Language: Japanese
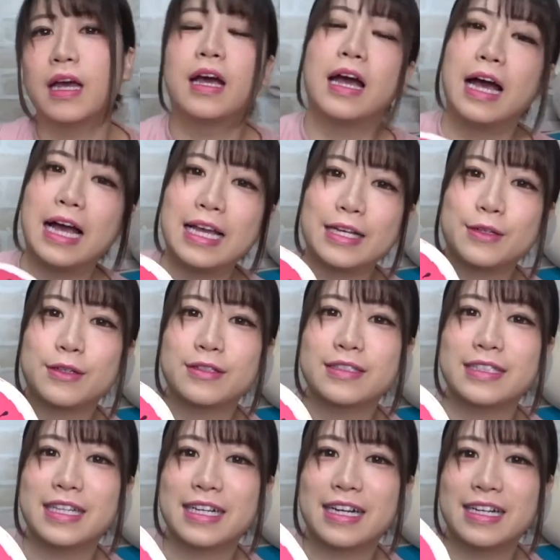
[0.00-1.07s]
はいこ
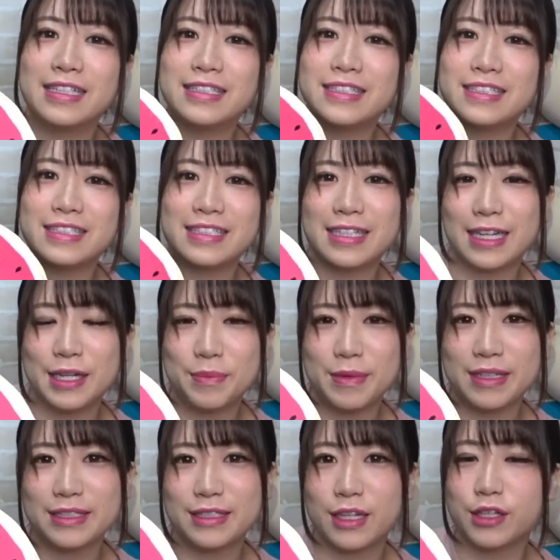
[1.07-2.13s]
んな感じになり
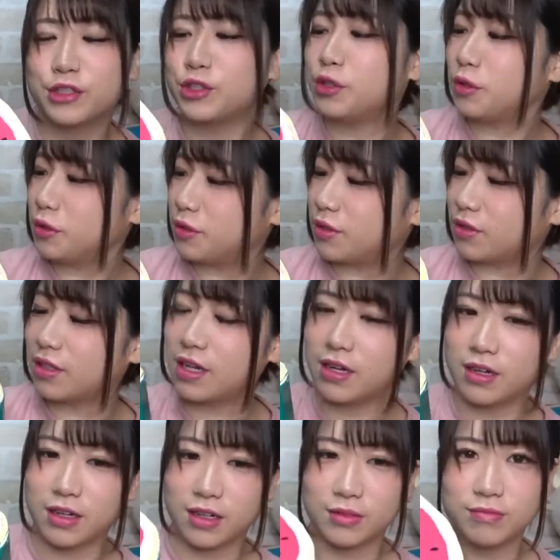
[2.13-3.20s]
ましたちょっとな
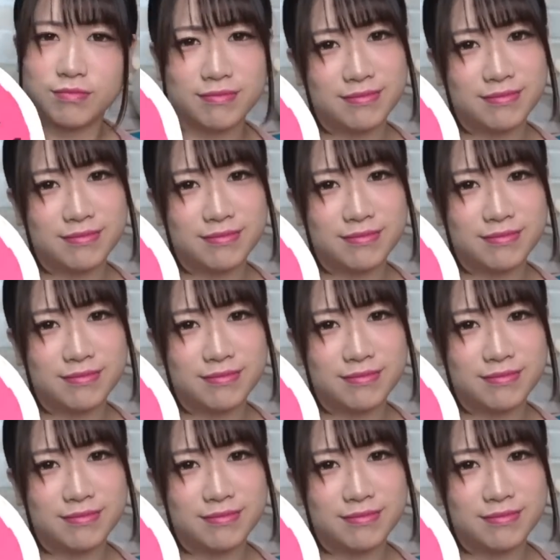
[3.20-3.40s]
んかんんん